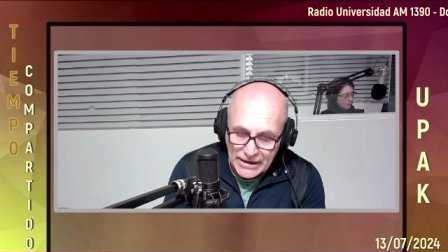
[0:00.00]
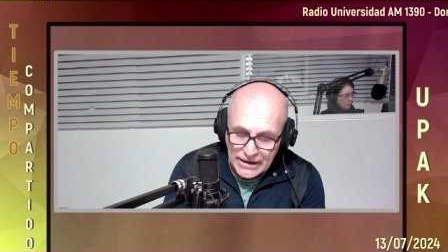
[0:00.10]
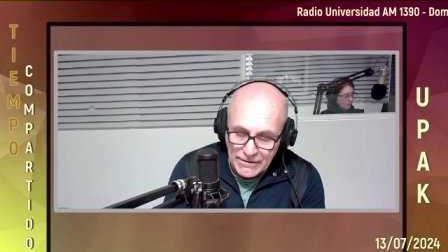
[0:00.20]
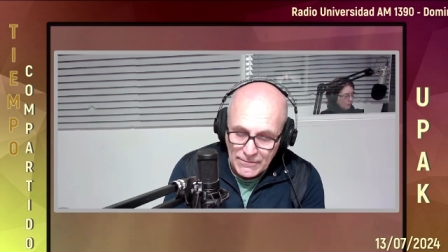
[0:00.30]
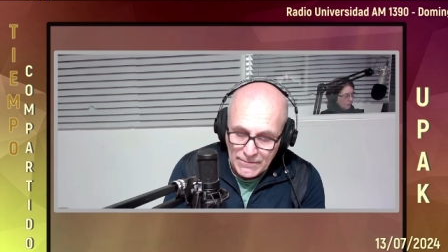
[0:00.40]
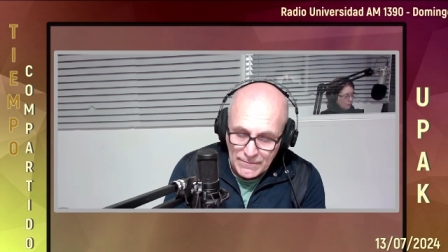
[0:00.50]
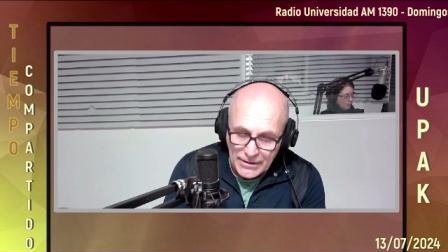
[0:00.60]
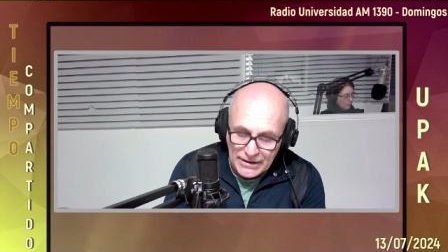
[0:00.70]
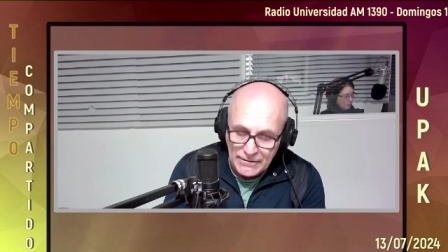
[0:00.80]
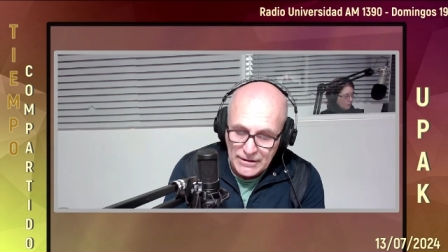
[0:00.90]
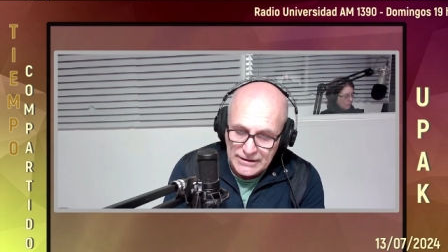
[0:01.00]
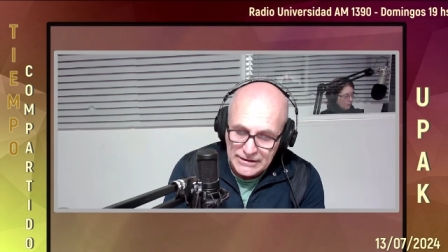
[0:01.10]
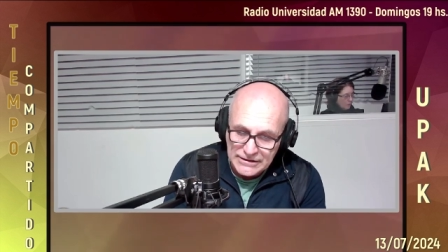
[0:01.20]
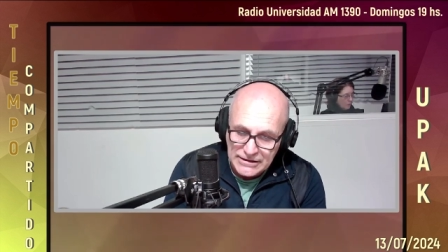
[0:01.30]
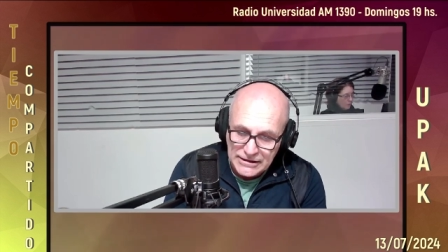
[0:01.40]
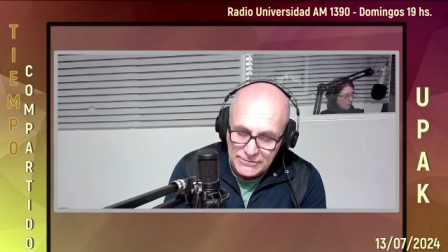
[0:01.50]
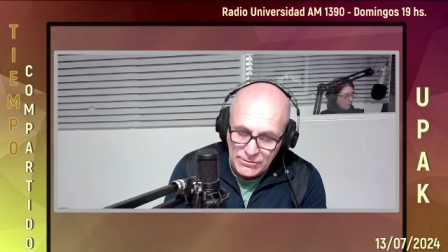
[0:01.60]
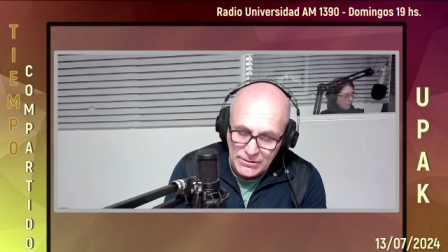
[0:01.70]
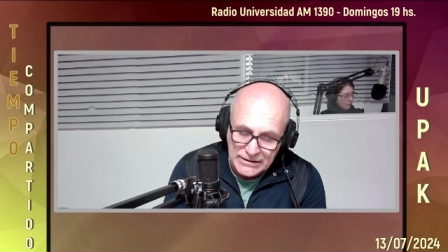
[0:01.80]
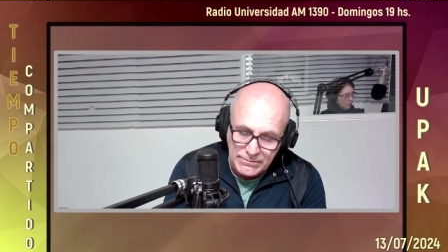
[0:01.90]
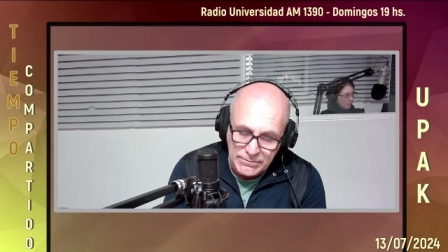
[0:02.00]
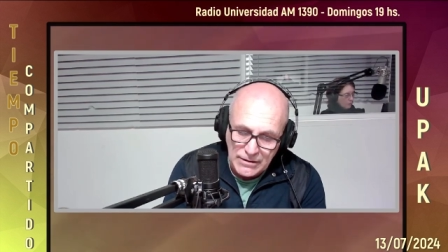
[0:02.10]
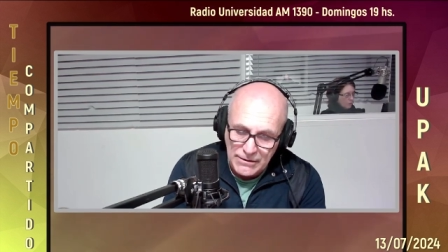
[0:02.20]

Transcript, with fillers: eh, va en este libro va